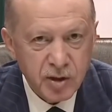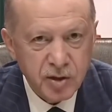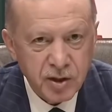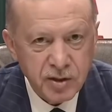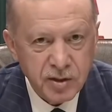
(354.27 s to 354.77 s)

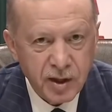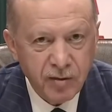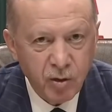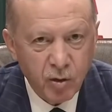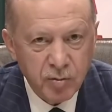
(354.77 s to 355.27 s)
Çalışanın
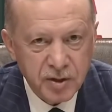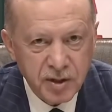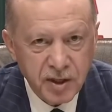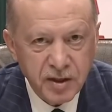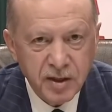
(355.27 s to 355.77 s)
evli
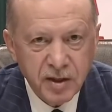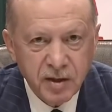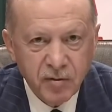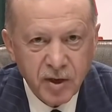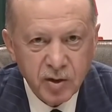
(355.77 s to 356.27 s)
olmasına
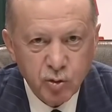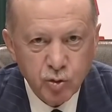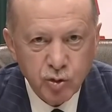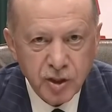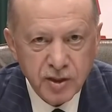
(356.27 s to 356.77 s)
ve
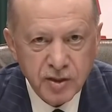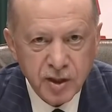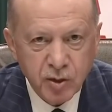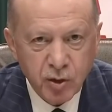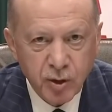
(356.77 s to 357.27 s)
çocuk
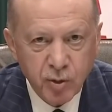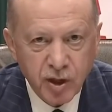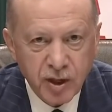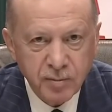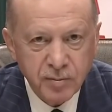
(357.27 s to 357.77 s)
sayısına göre
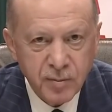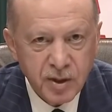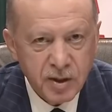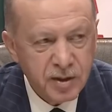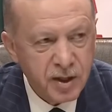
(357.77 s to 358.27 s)
bu rakam
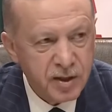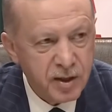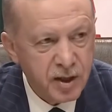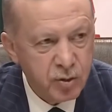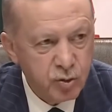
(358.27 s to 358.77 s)

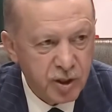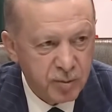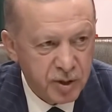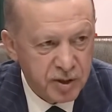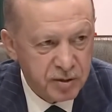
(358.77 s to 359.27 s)
daha da
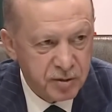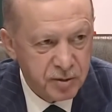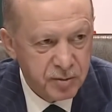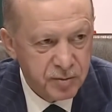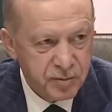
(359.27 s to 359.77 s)

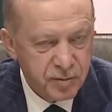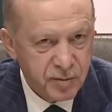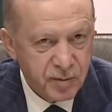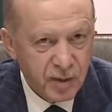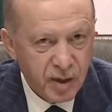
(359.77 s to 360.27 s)
yükselmektedir.
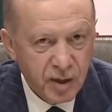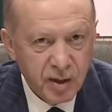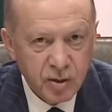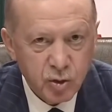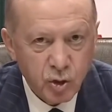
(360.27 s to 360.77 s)

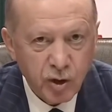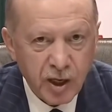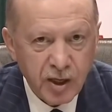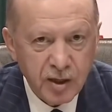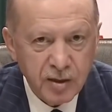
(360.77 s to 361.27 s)

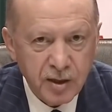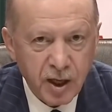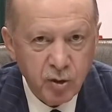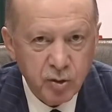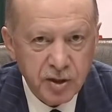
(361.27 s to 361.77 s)
Son 50
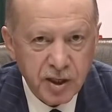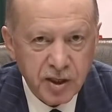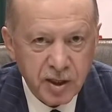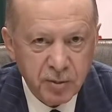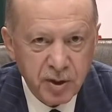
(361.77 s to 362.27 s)
yılın en
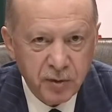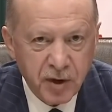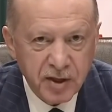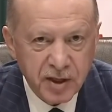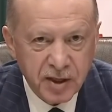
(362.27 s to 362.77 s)
yüksek rakamını
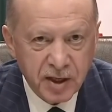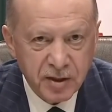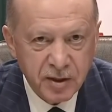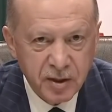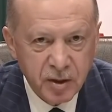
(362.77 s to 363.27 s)
ifade
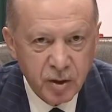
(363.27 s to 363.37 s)
eden